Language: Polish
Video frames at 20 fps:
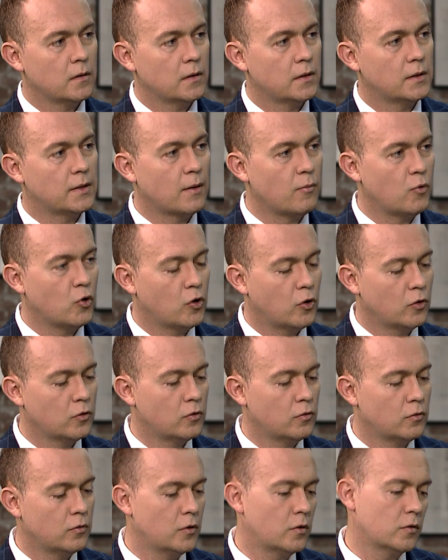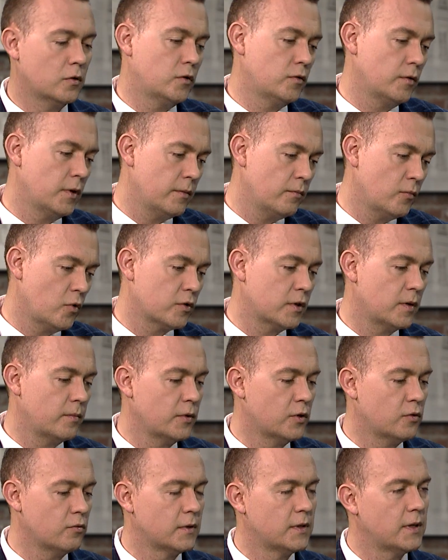samochodu, no, który może
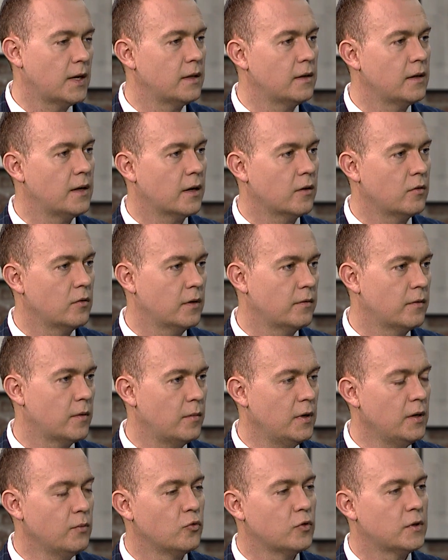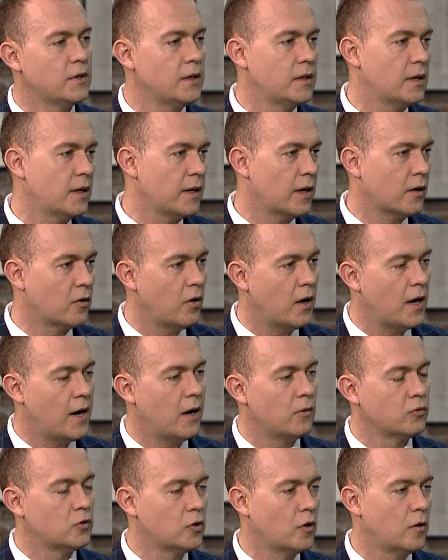być uznany jako, nie wiem, limuzyna, jako
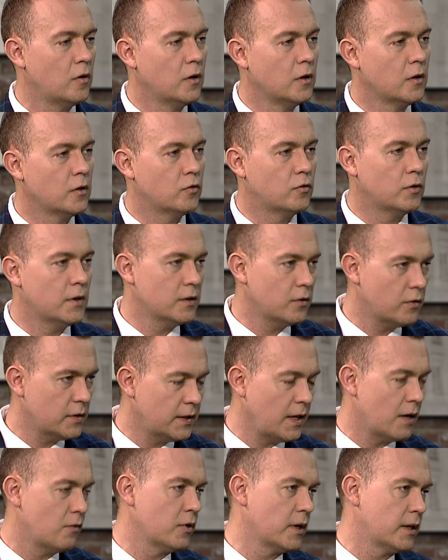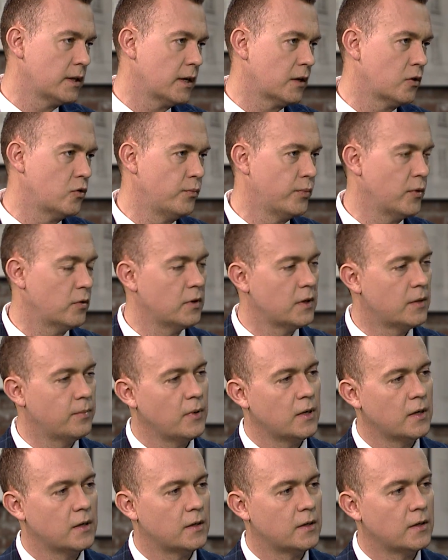auto, które zostało jednak kupione z
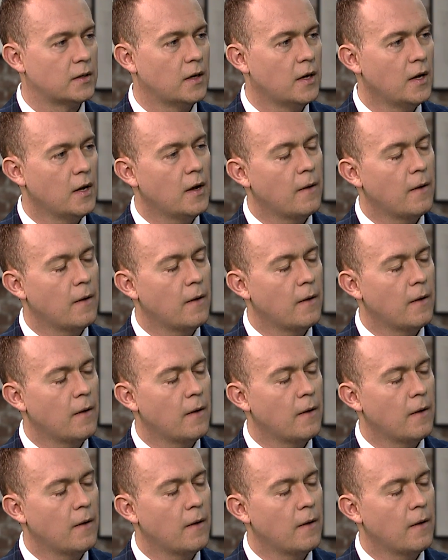pieniędzy